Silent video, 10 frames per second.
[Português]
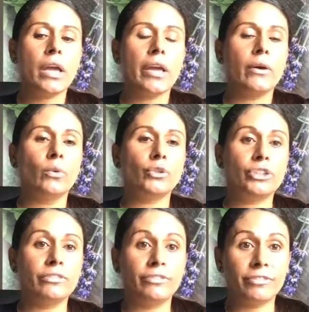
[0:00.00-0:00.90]
eu
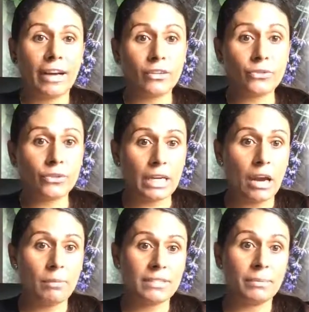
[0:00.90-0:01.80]
tive vários
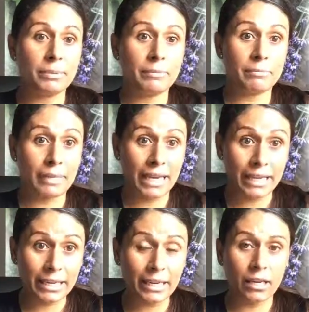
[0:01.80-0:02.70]
traumas da
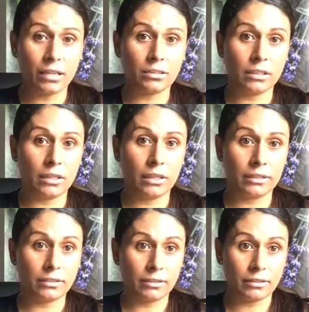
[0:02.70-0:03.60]
primeira
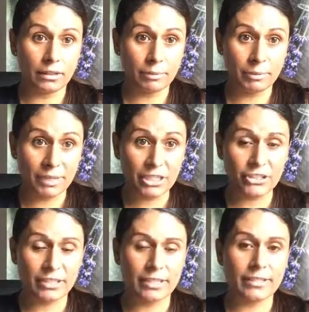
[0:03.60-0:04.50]
da, da, da, primeira
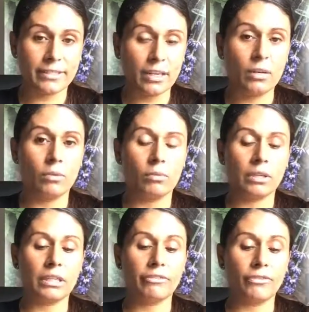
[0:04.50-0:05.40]
gestação,
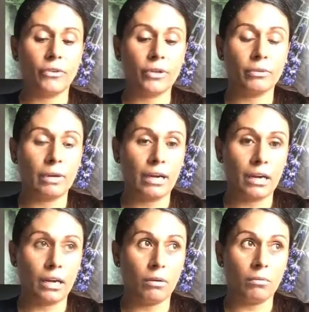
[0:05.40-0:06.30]
que foi
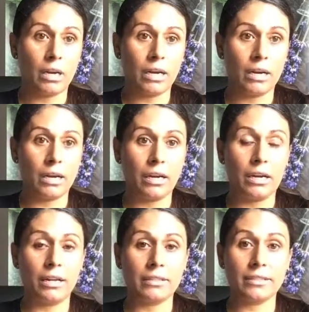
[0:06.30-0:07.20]
uma,
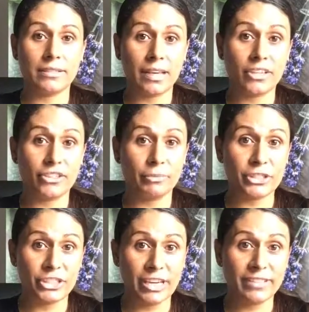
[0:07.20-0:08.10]
uma cesárea de
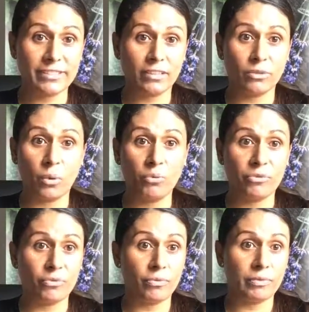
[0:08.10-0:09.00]
emergência, eu não
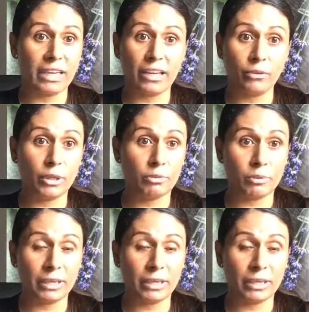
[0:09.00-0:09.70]
nem eu nem meu